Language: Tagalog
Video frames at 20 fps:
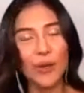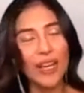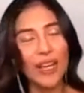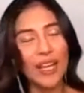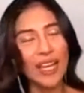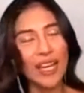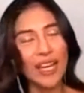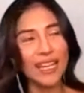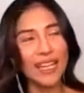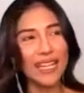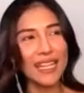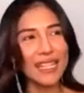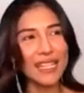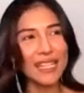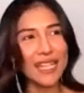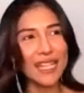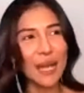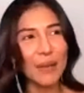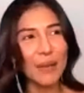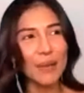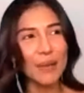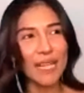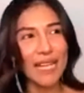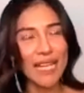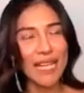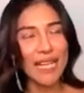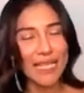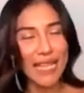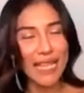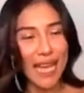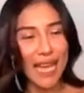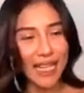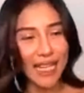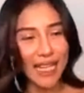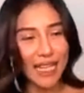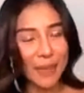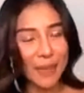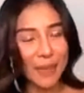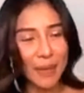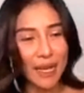Mm-hmm. And then sinabi nila sa
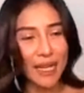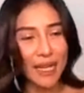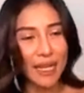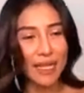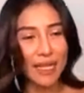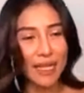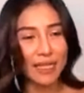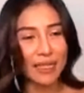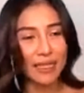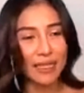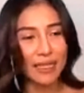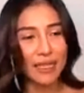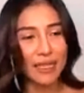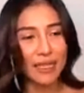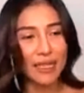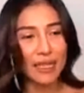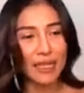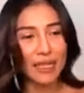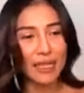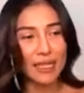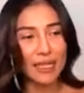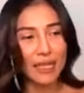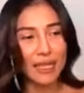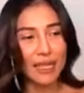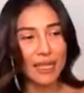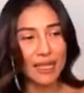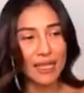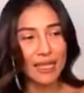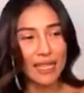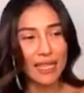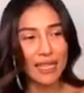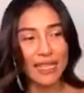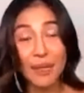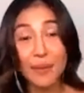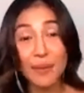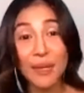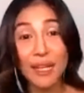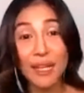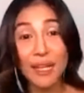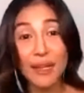akin na parang uh,
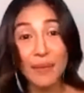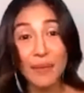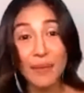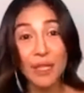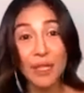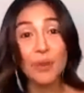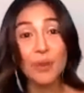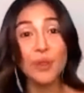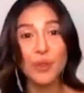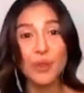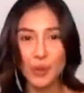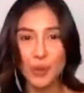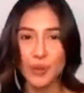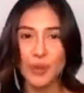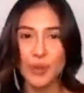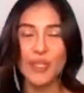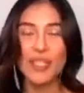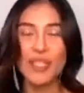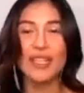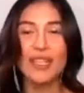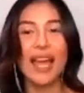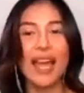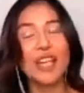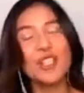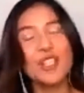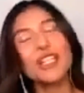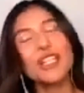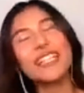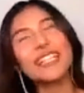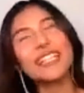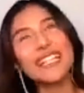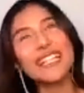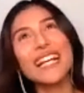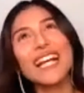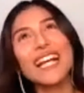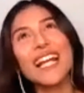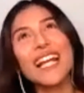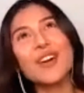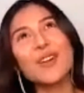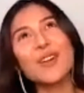sana mag- may good news. Actually,
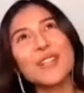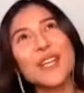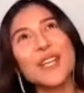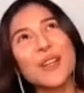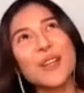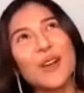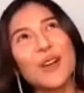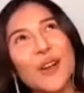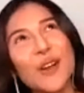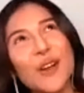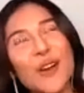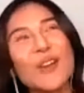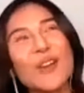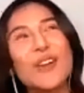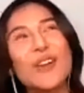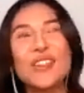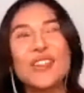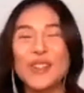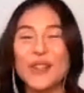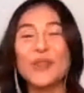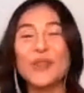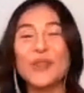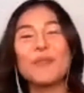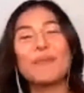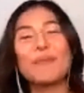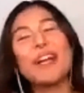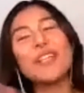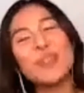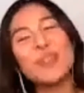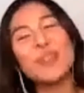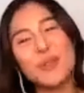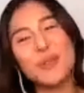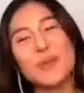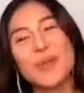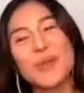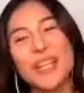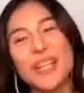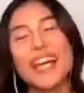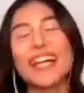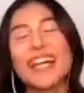tinanggal ako sa lolong. So, yung bad news
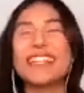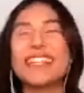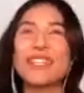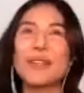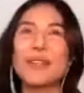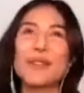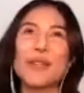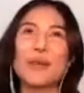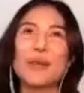muna. So, ah.